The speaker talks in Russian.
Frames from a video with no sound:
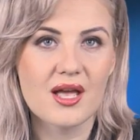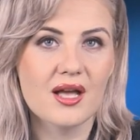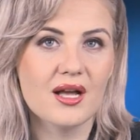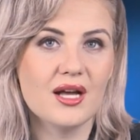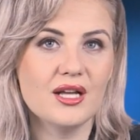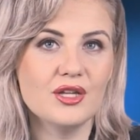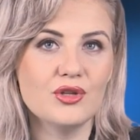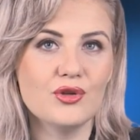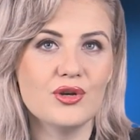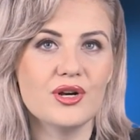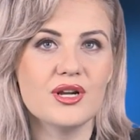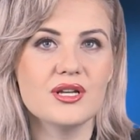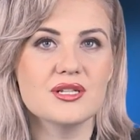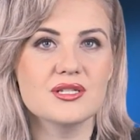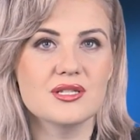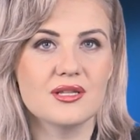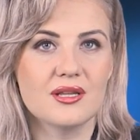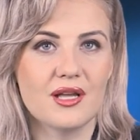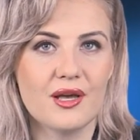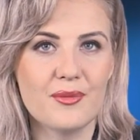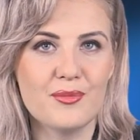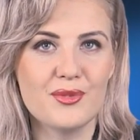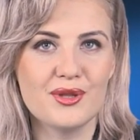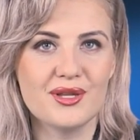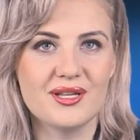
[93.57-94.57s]
которое
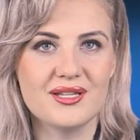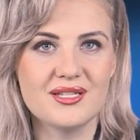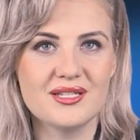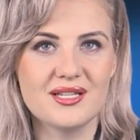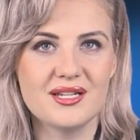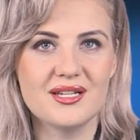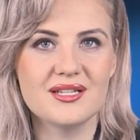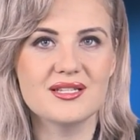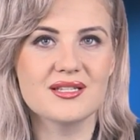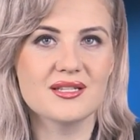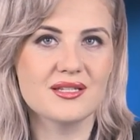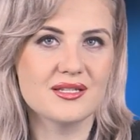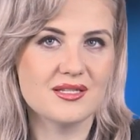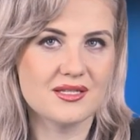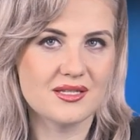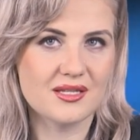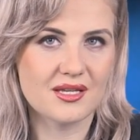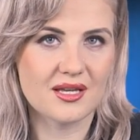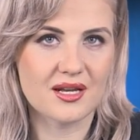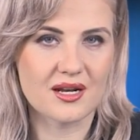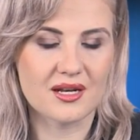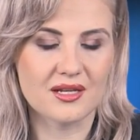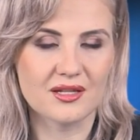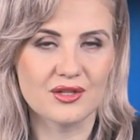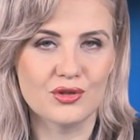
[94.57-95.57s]
ослабило интерес к
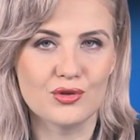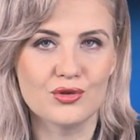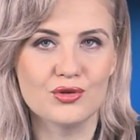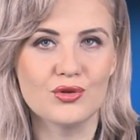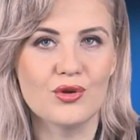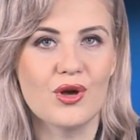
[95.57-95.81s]
стерлингу,